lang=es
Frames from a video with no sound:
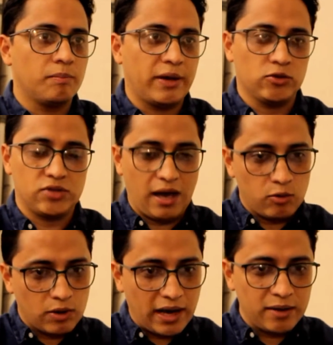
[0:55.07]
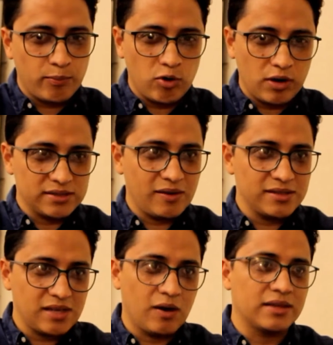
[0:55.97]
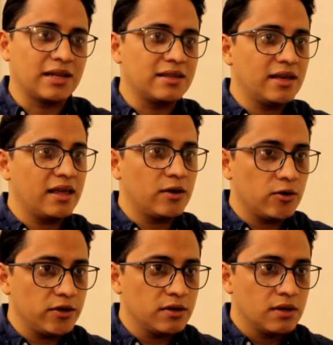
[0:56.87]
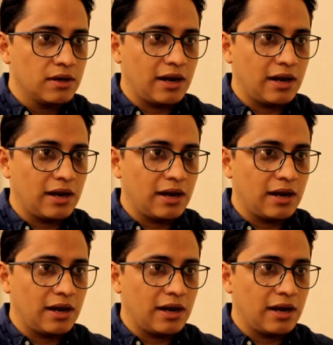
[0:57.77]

Pero a juzgar por lo que se ha avanzado hasta el día de hoy,